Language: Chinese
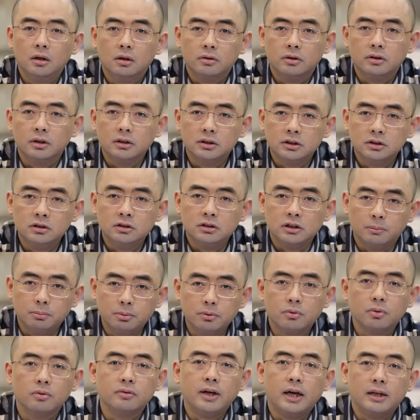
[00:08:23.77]
所以呢，其实也
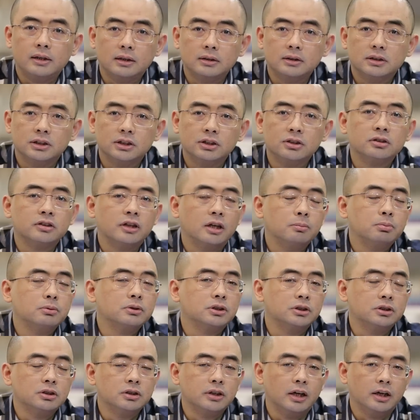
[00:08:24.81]
不存在呢歧视谁不
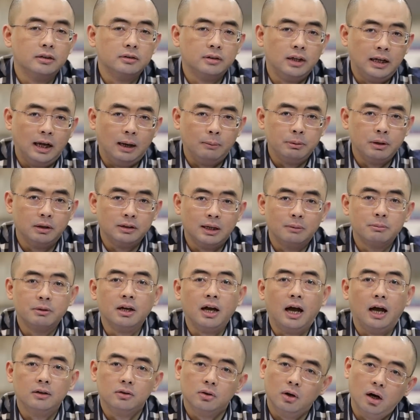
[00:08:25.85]
歧视谁，大家不要太
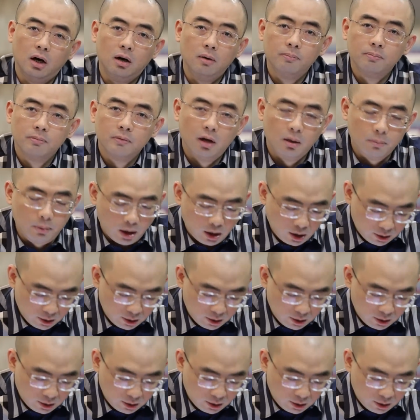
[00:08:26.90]
敏感就好，好不